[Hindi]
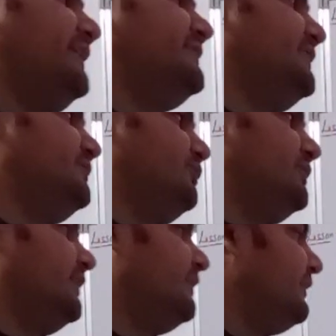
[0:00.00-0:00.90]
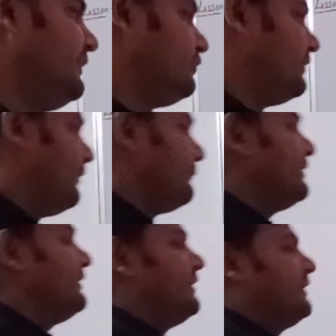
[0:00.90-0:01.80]
ही चेंज होता तो
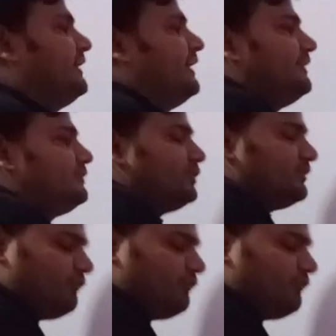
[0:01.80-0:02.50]
हमने क्या किया है जो एक